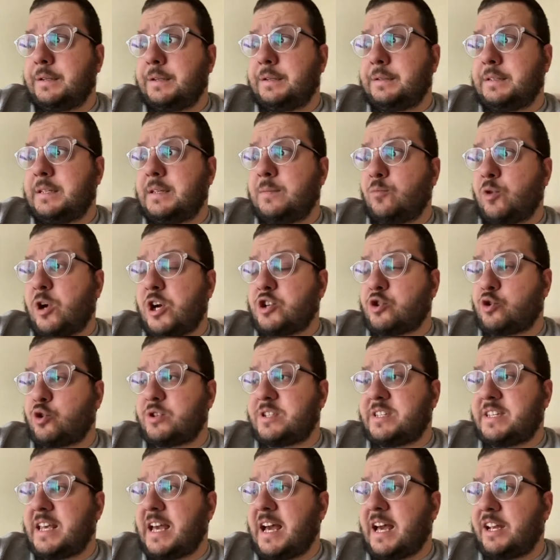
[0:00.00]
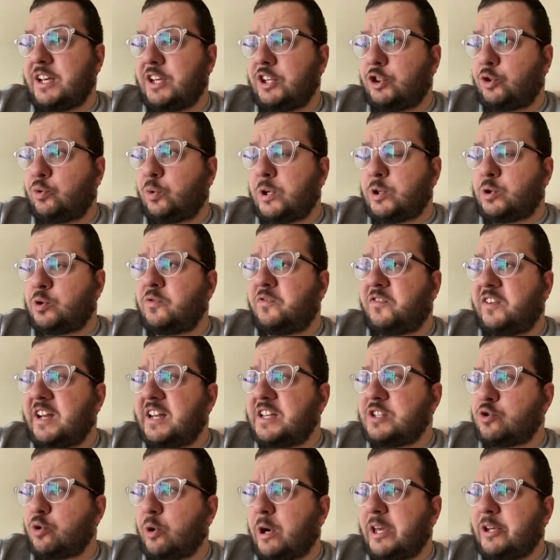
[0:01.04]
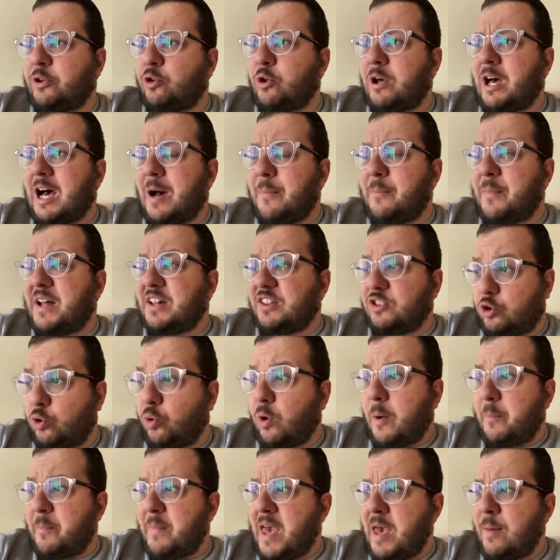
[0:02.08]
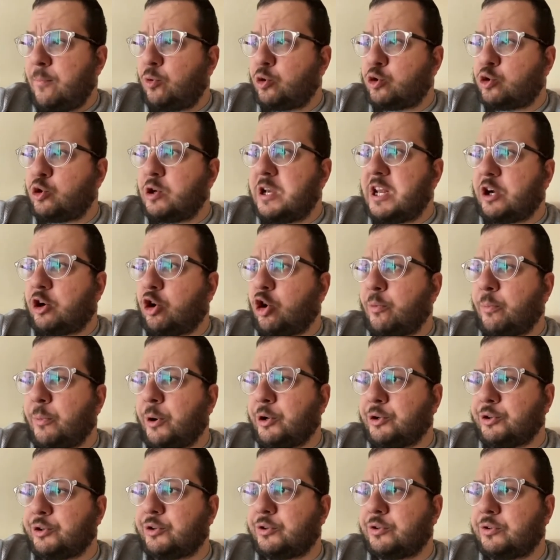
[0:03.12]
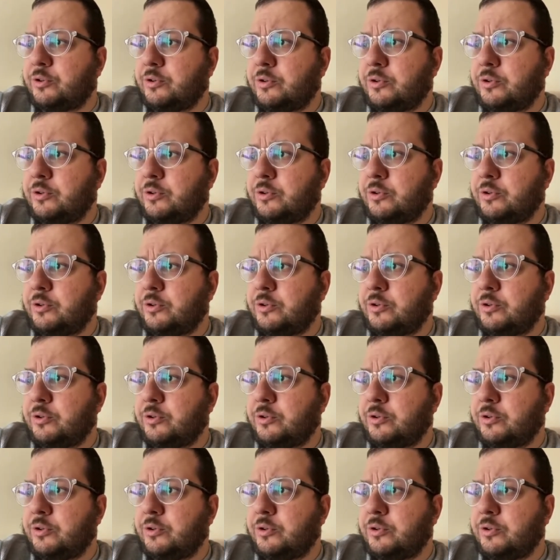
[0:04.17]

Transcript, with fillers: Dis-moi, Josiane, toi tu fais les oreilles de Haman toi-même ou tu les commandes